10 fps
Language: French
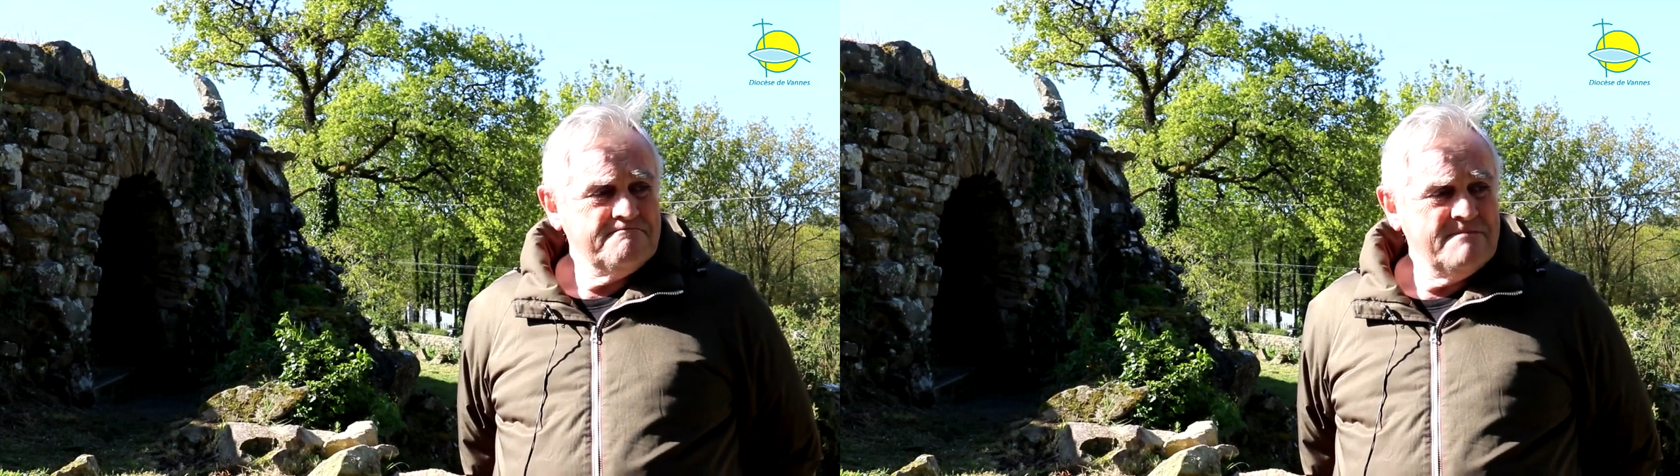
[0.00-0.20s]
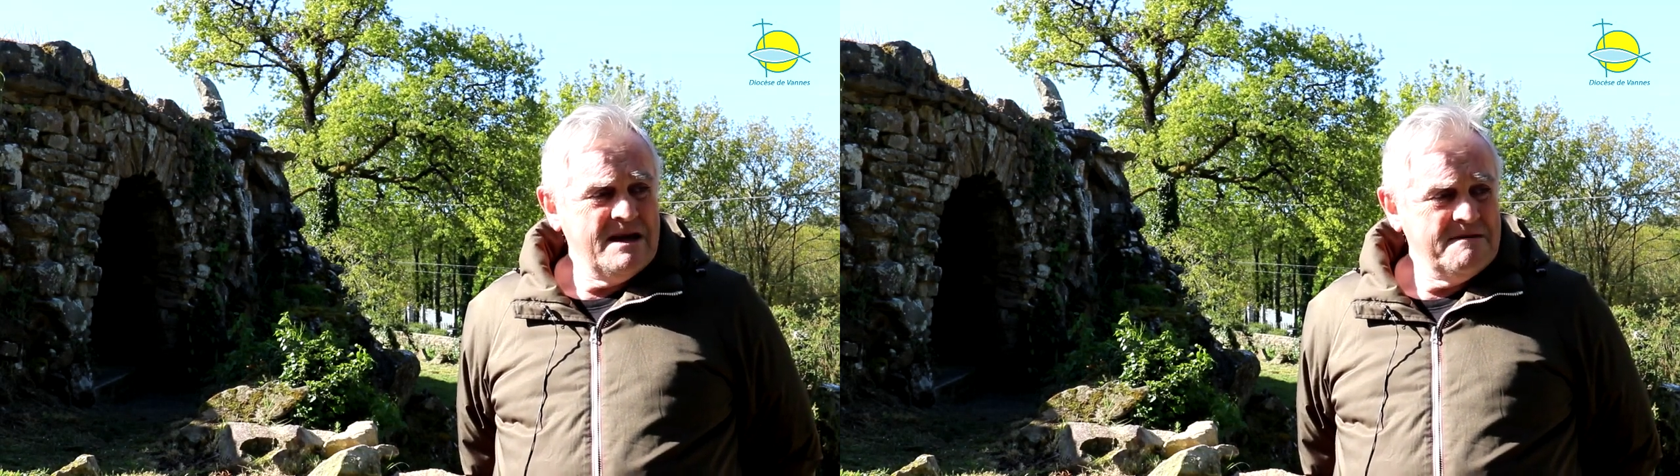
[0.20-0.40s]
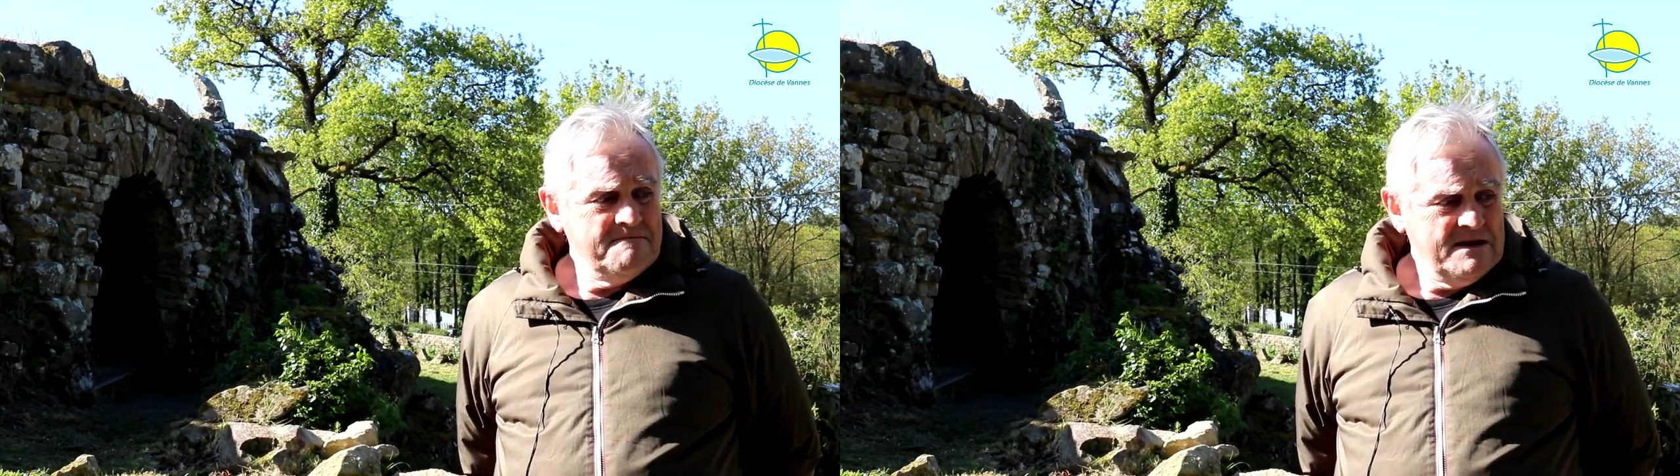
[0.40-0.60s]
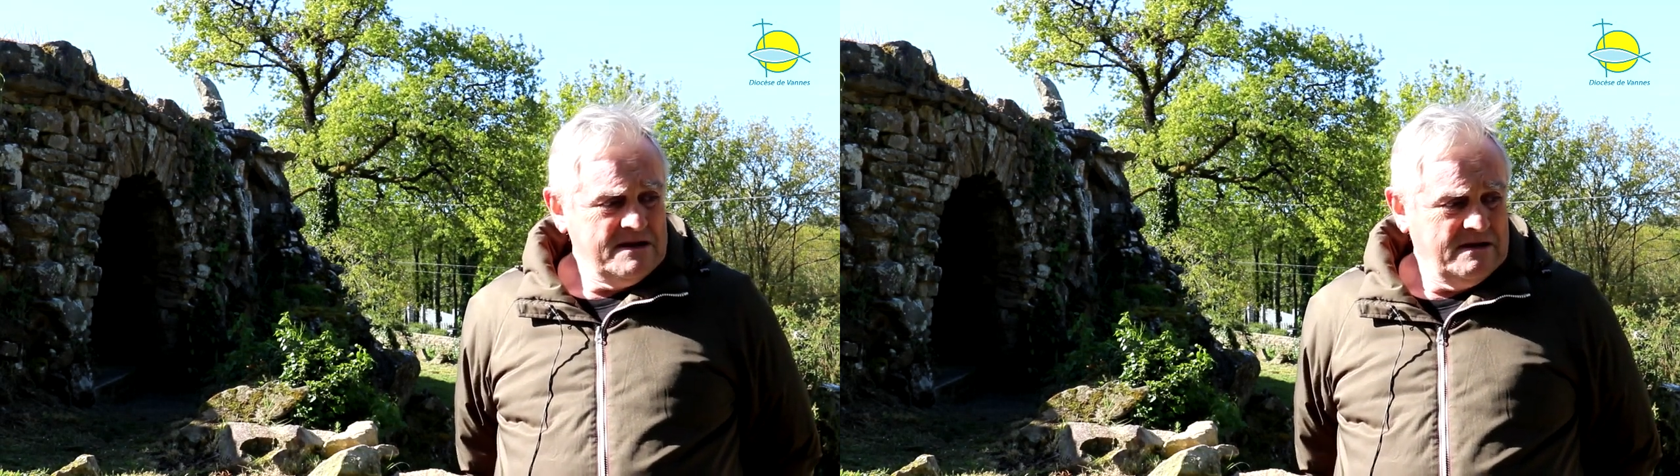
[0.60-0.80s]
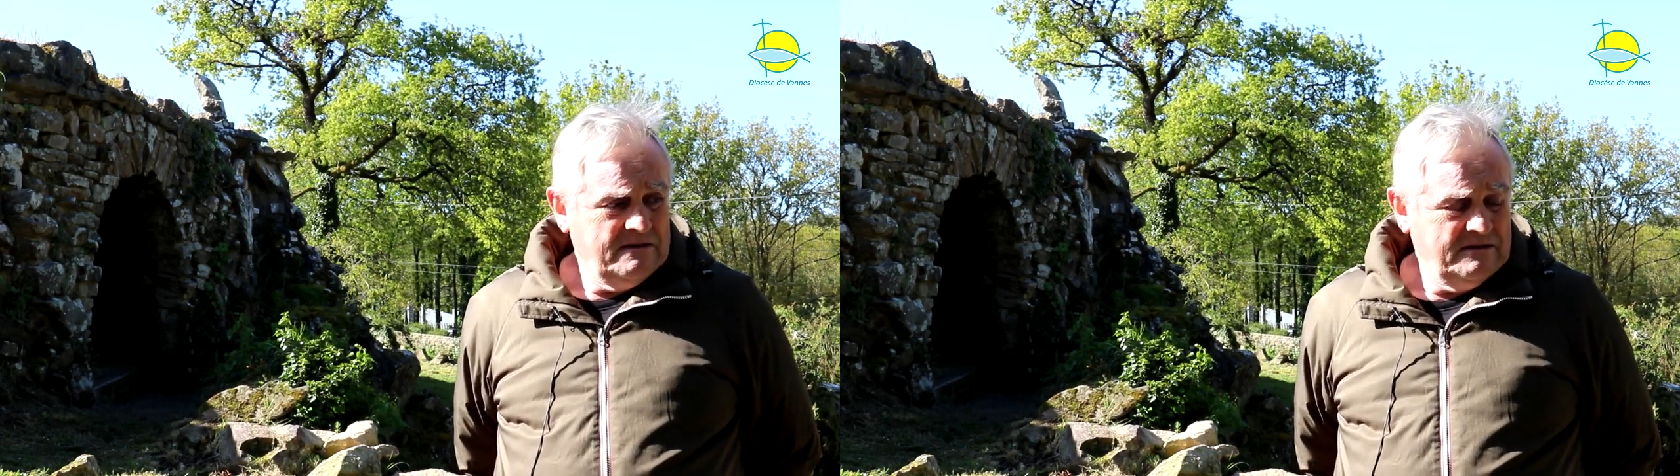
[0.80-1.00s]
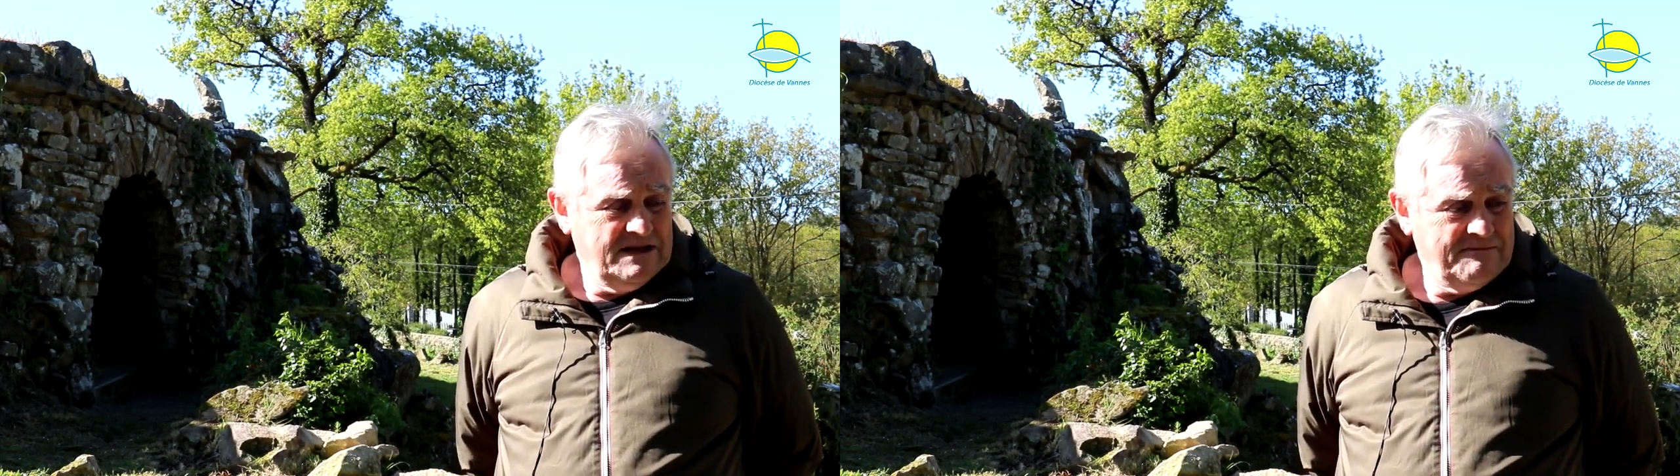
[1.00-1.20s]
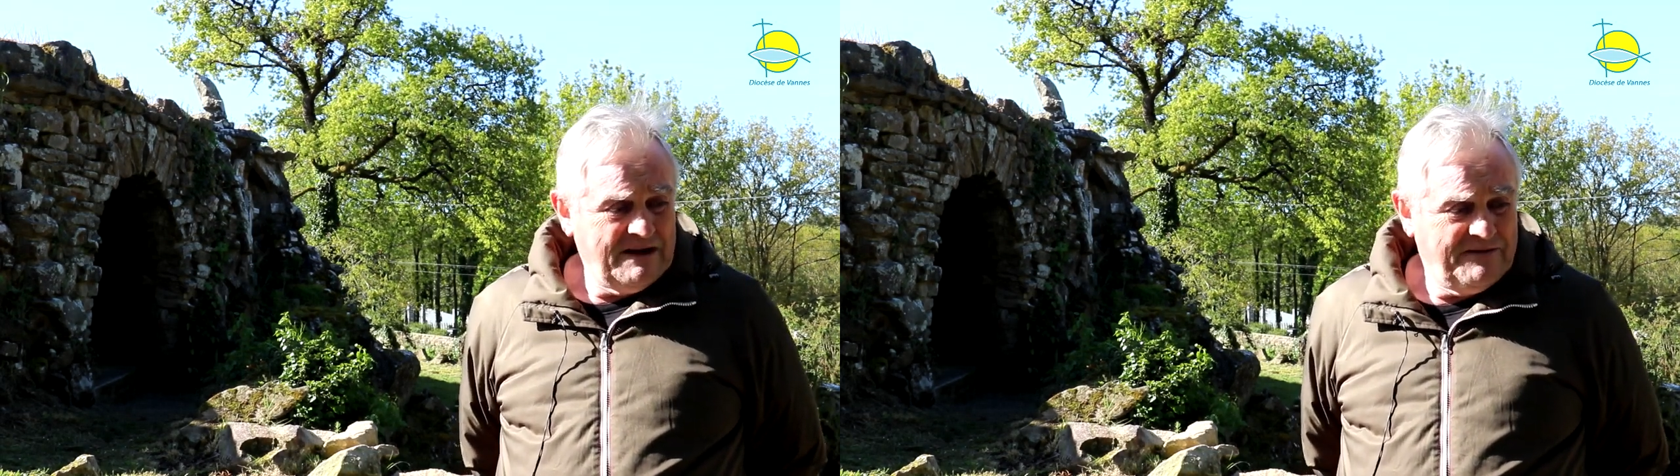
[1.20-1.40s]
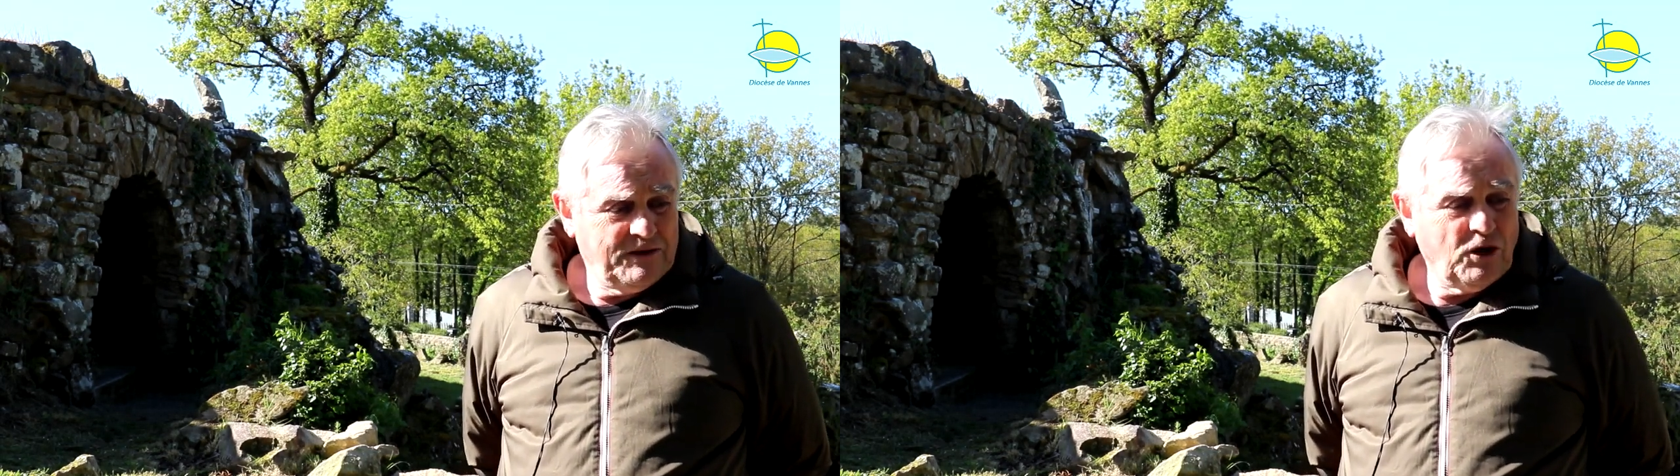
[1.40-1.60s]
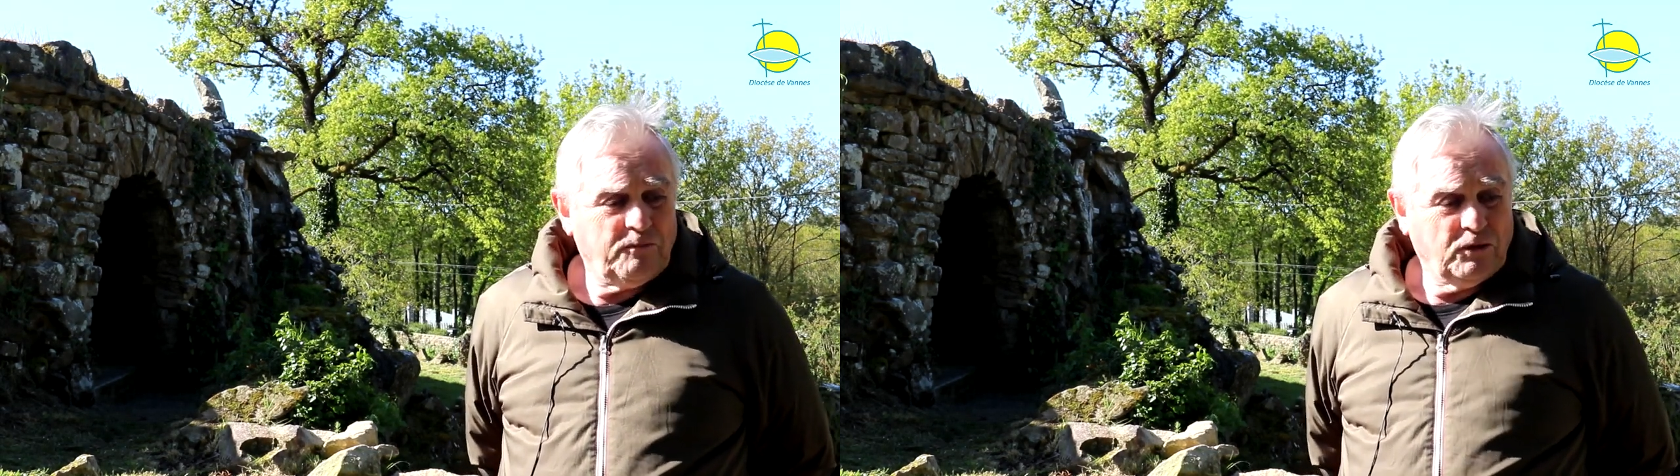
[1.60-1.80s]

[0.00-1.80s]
mais euh, les malfaiteurs,